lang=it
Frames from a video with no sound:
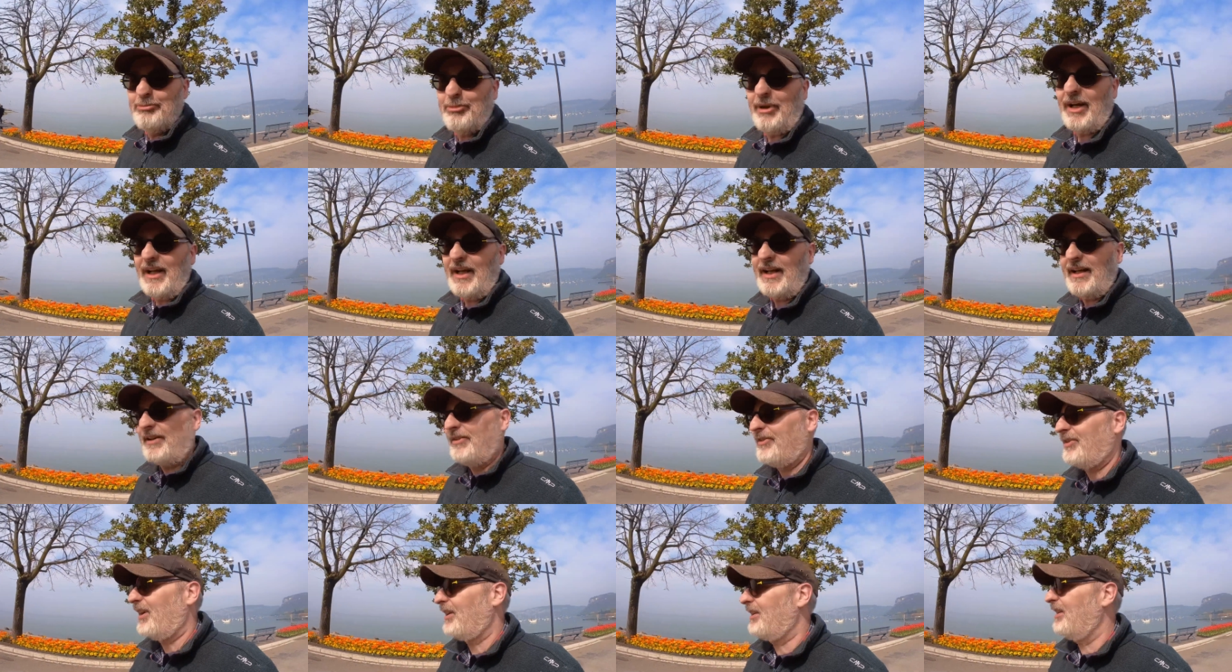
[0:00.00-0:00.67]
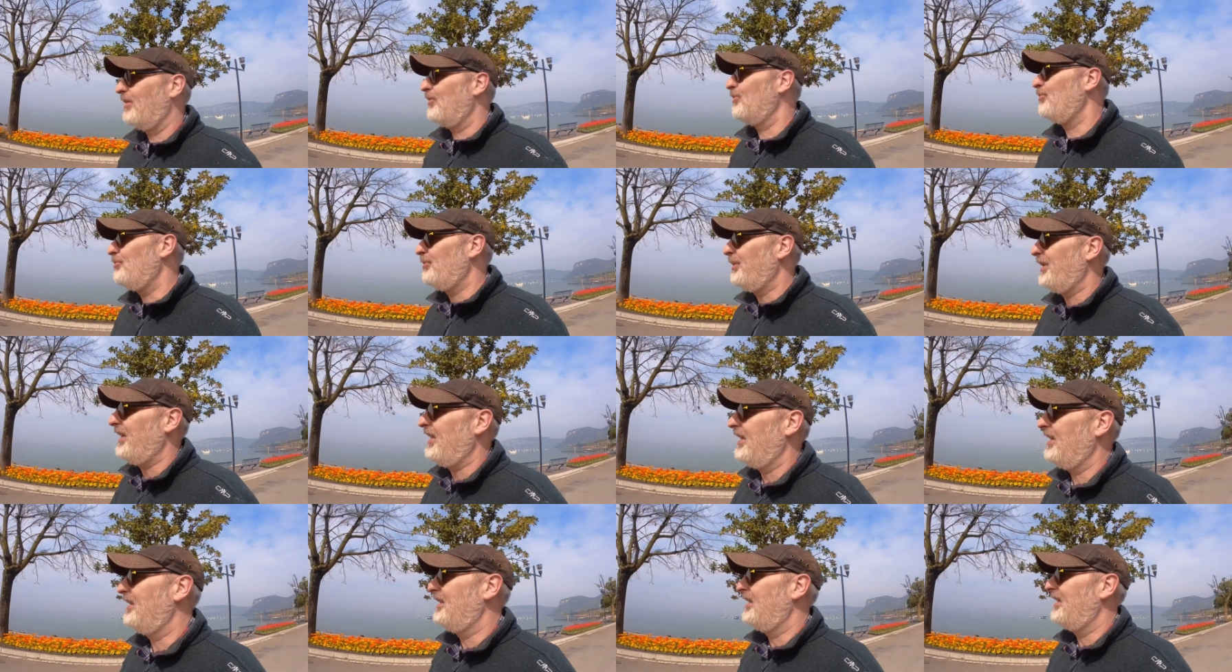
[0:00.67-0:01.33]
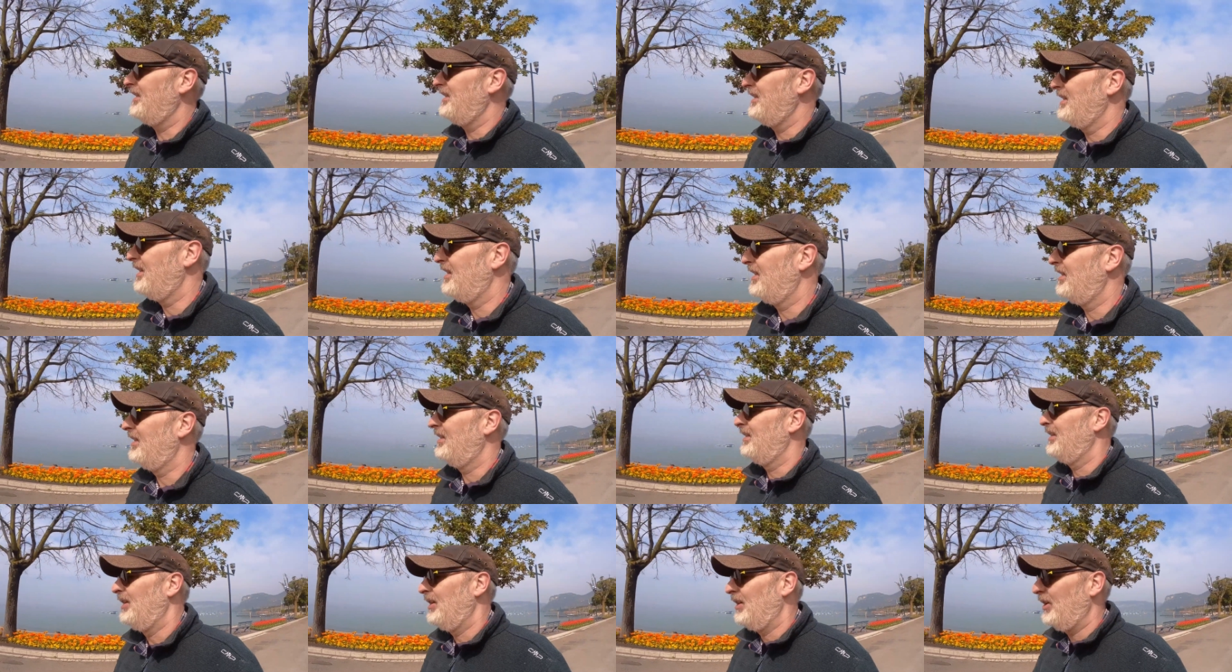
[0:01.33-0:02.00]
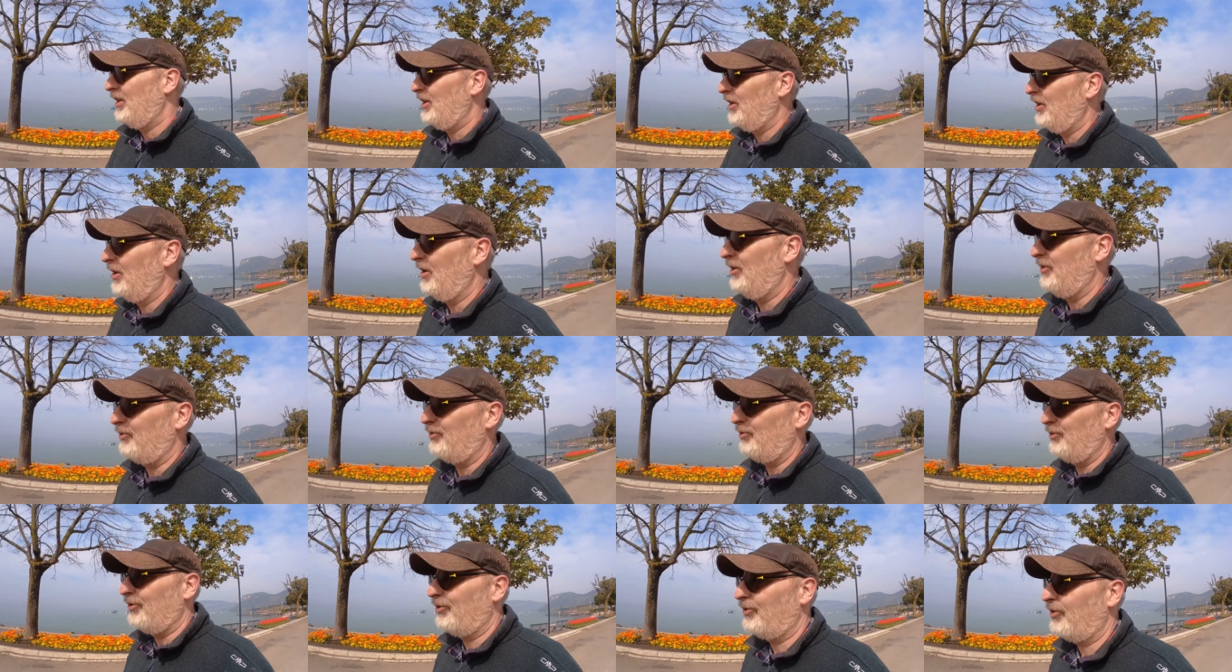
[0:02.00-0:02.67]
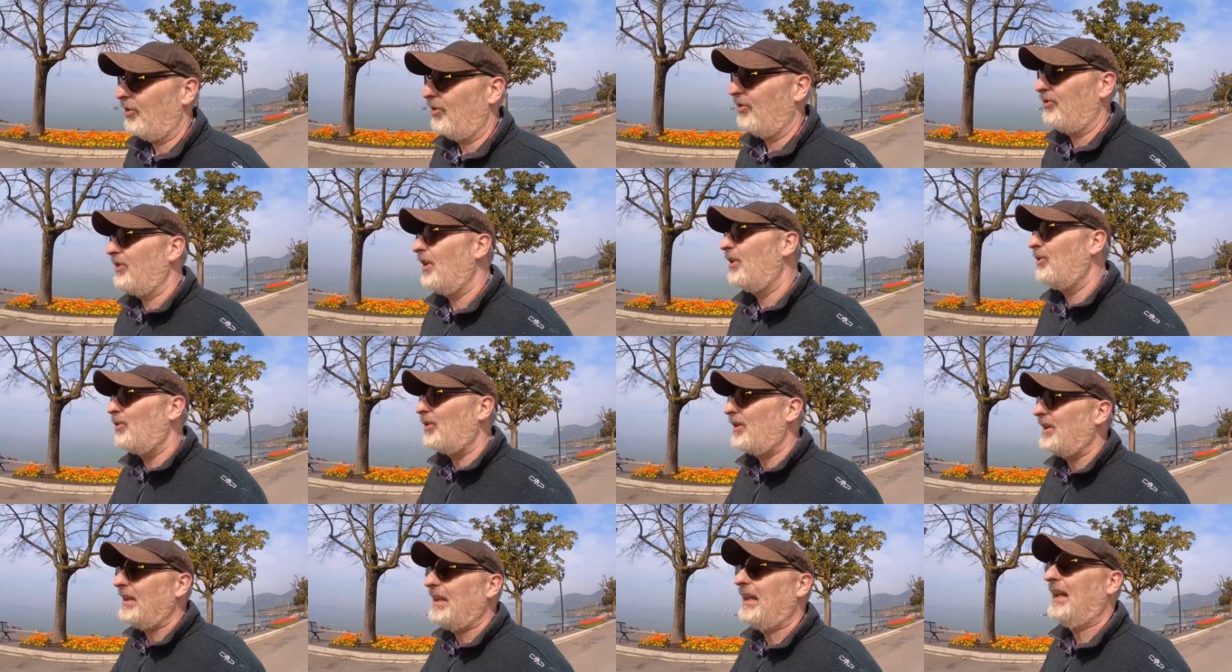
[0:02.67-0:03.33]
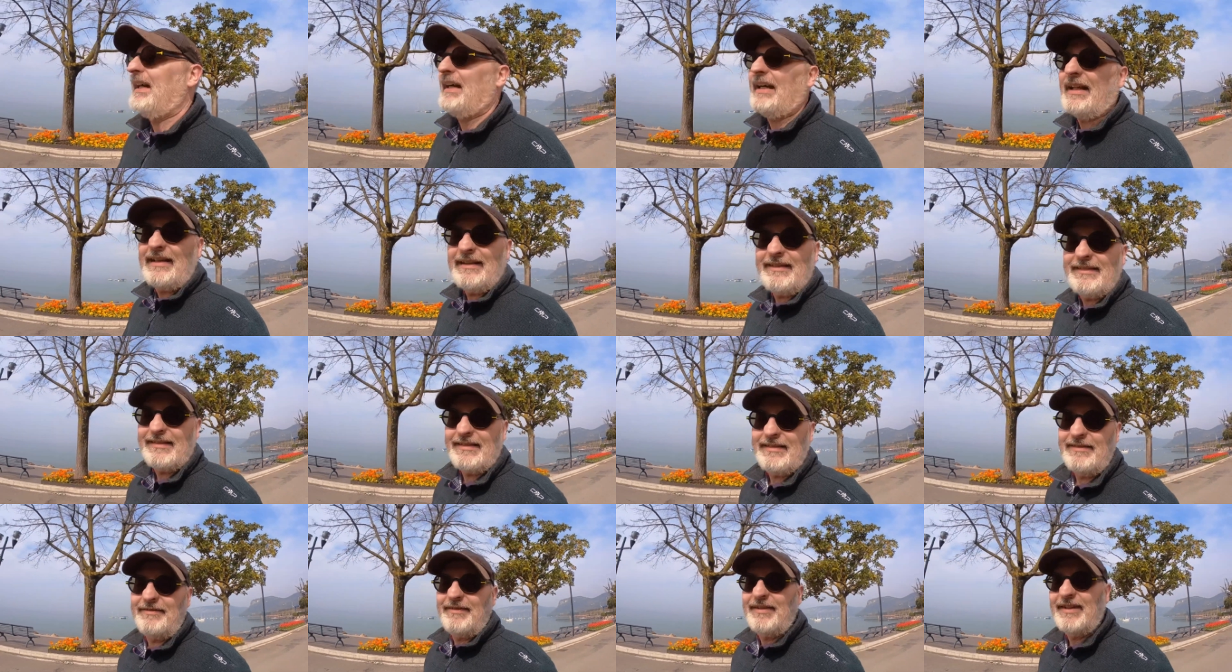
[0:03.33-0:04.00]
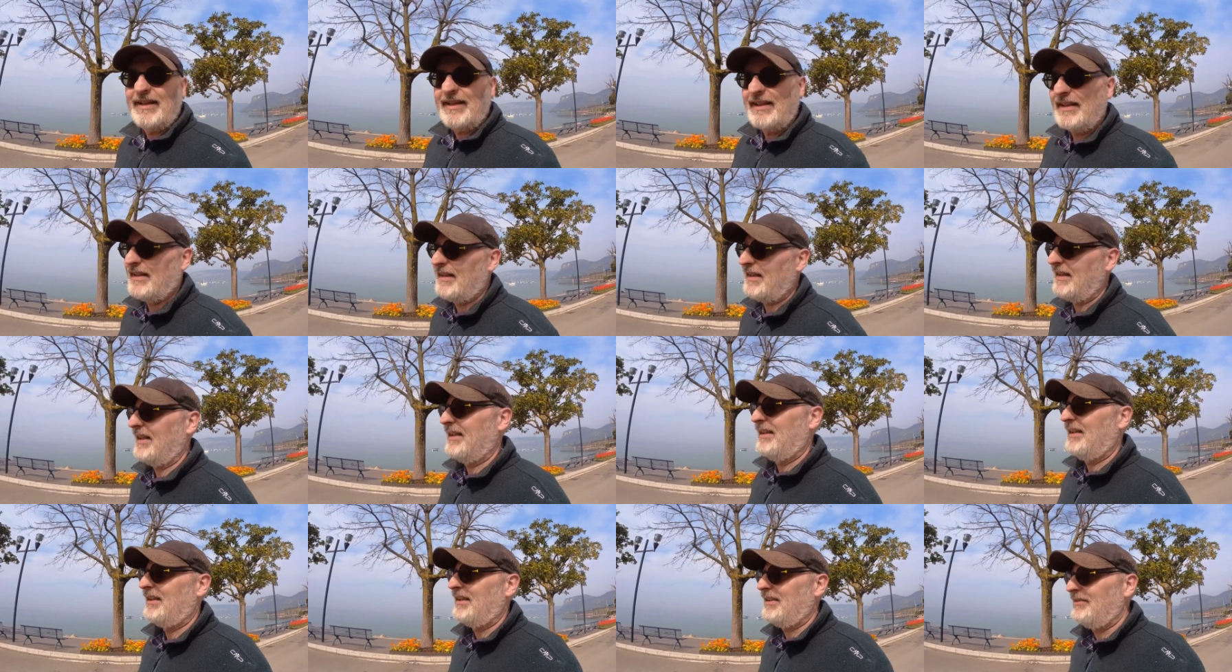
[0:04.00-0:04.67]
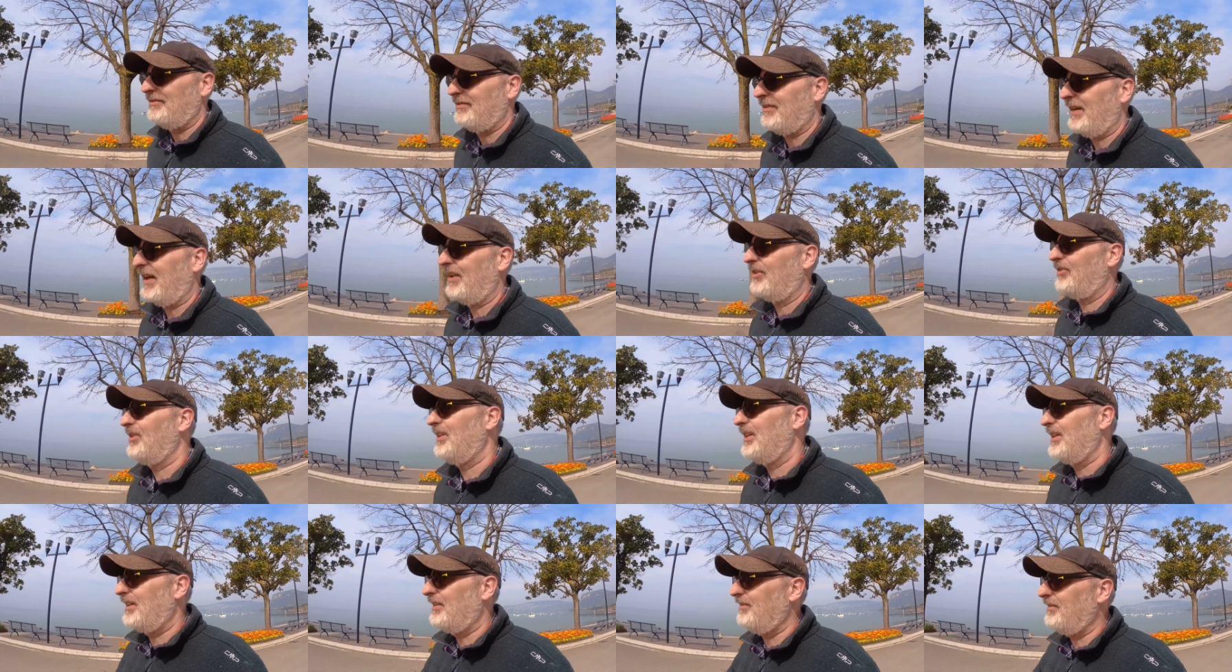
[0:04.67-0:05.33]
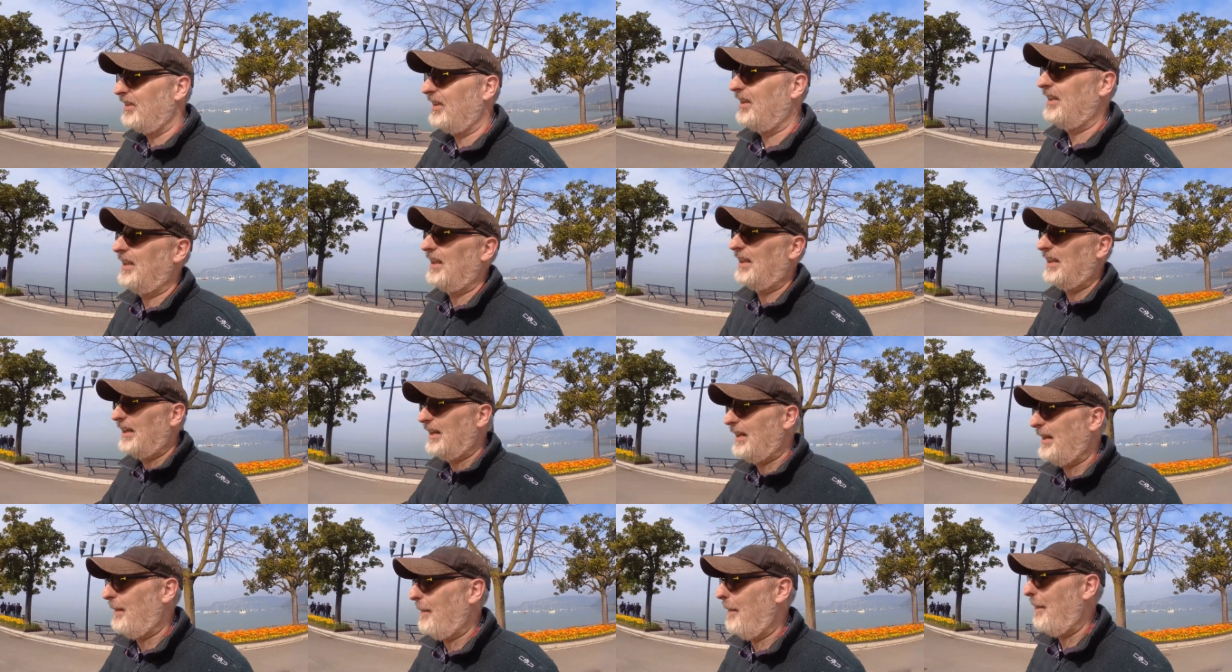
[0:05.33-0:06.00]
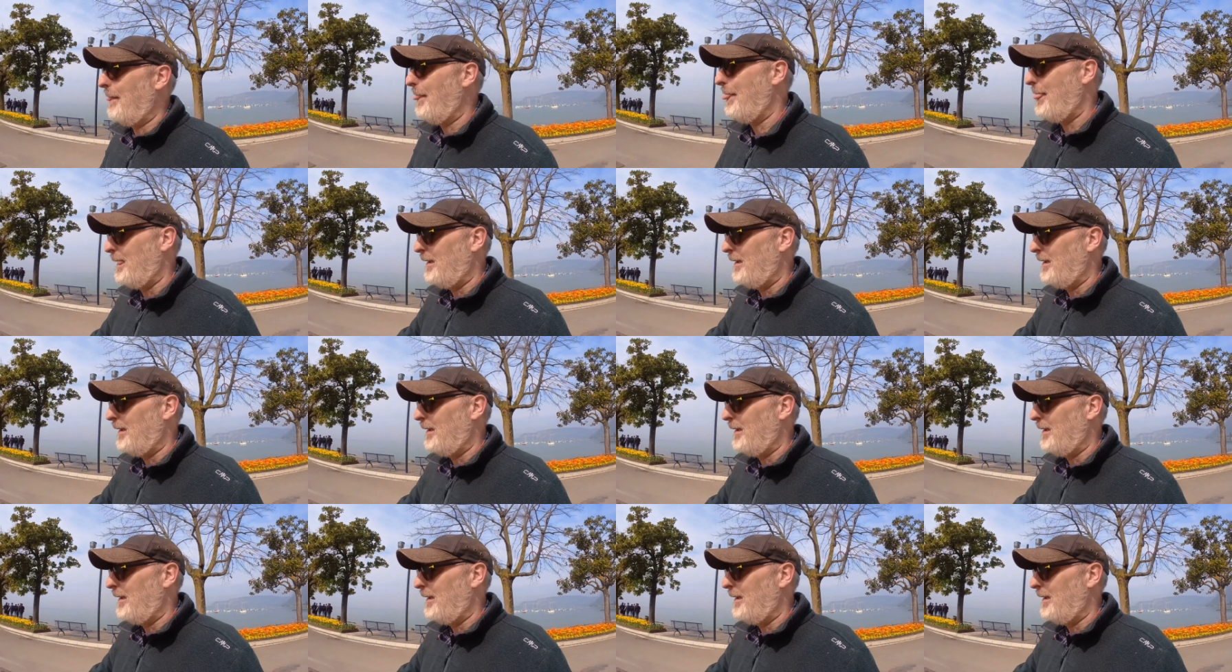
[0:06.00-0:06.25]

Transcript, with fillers: parlare di certi argomenti sui social ordinari si viene facile di venire